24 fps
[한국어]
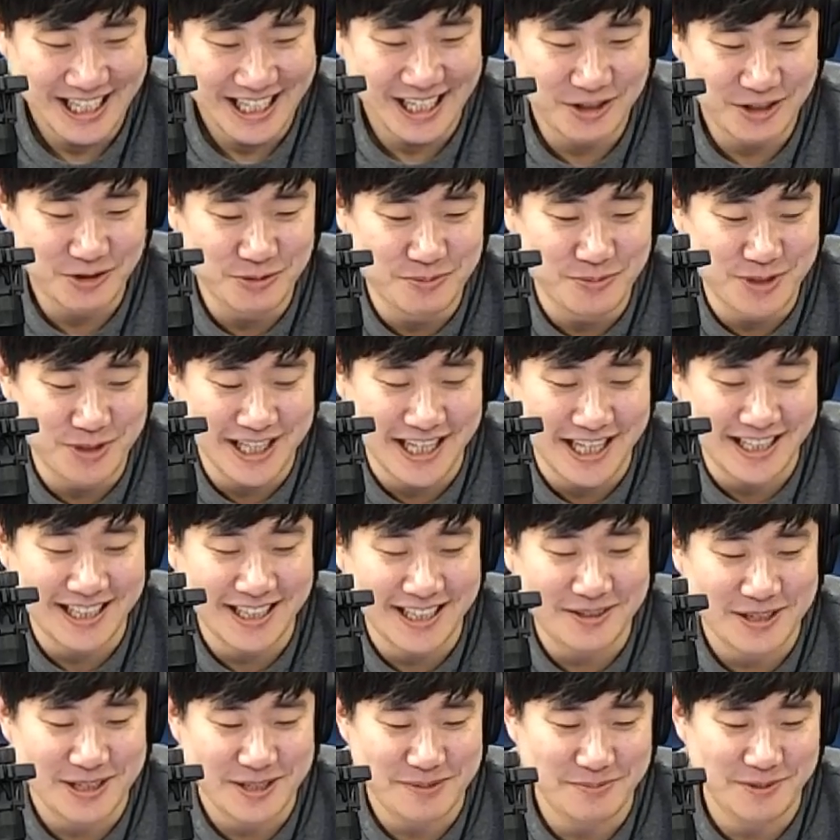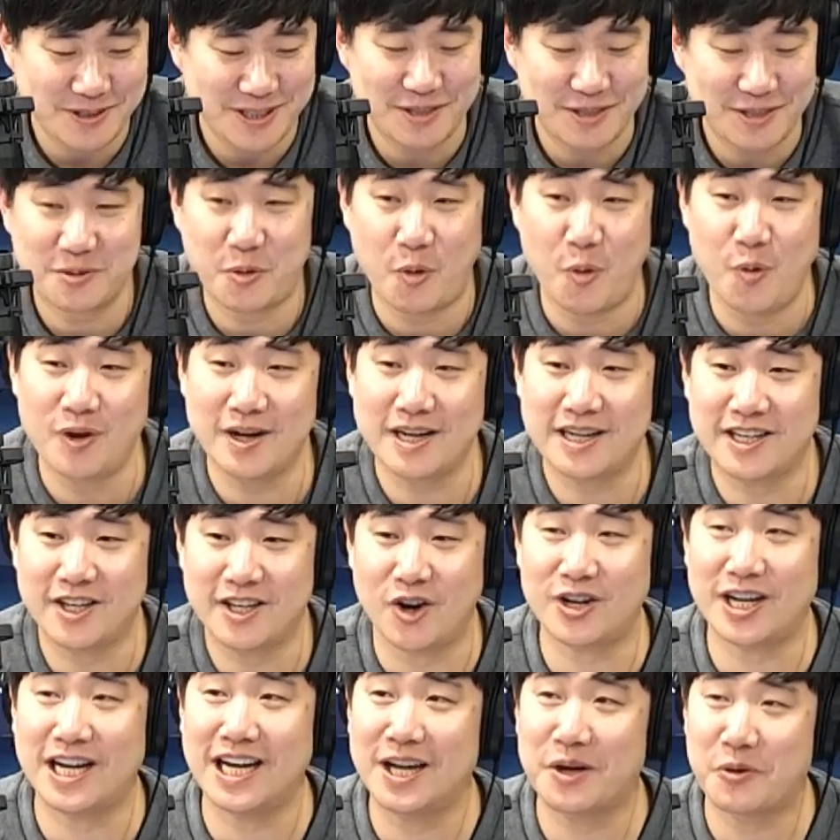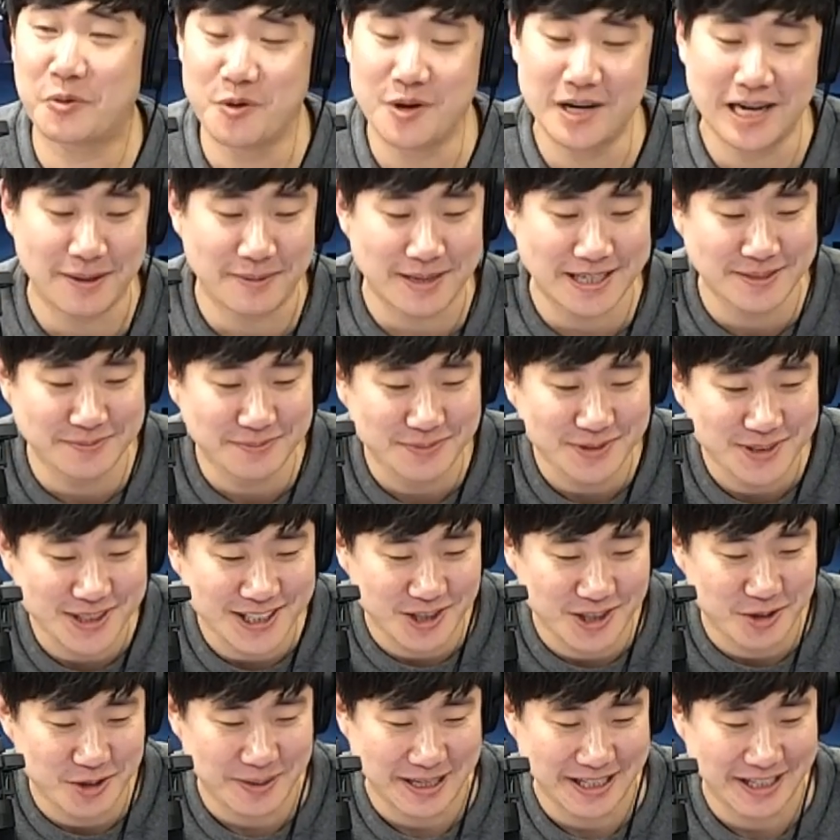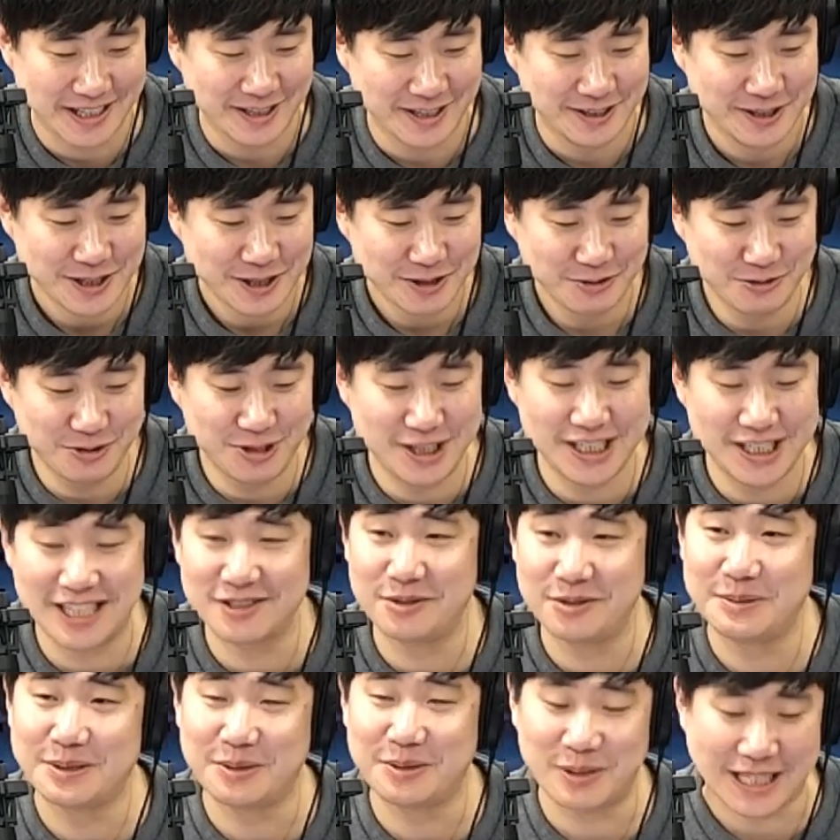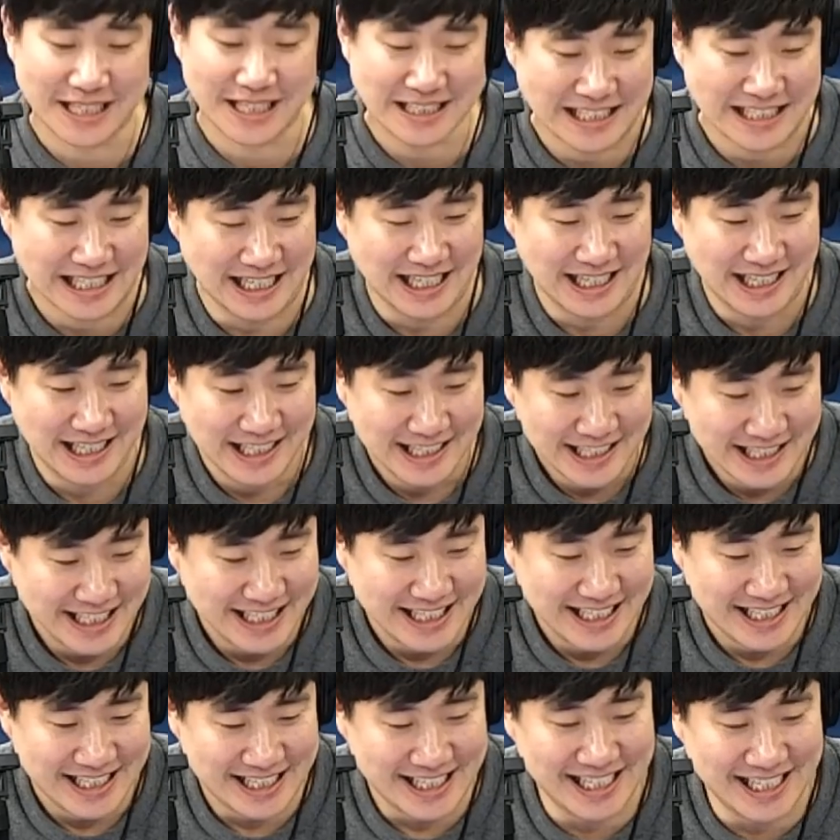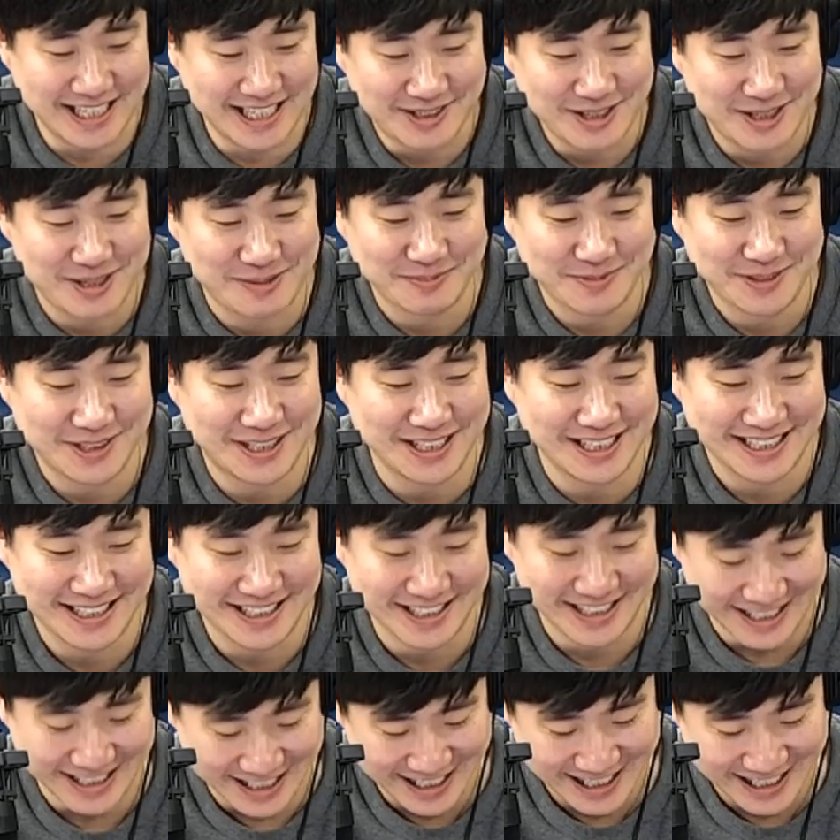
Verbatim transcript: 눈물이 난다고 하시면 지금 공, 격하게 공감하는 분들이 너무 많아요. 우리랑 너무 똑같다. 라고 하신 분들이 있는데.